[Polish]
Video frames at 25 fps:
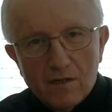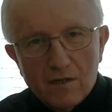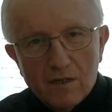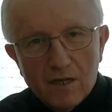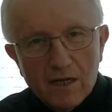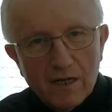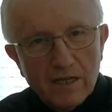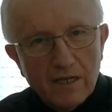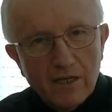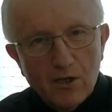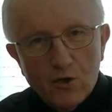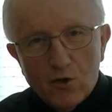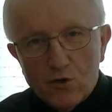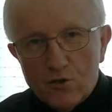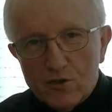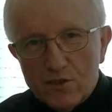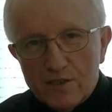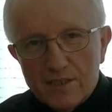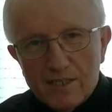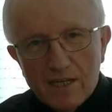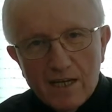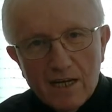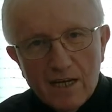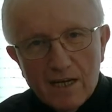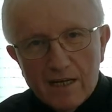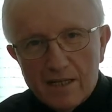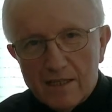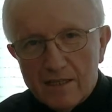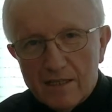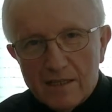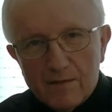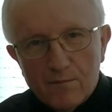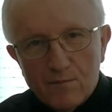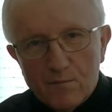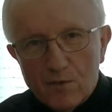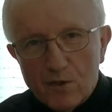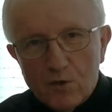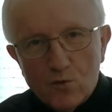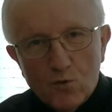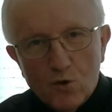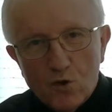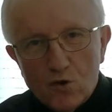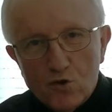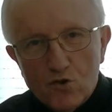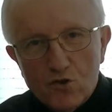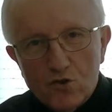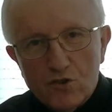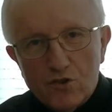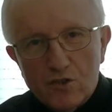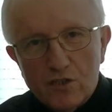taki ocean
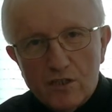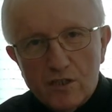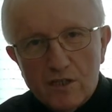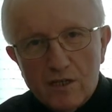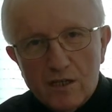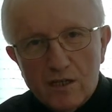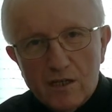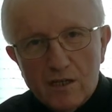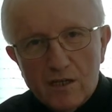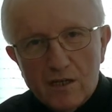miłości,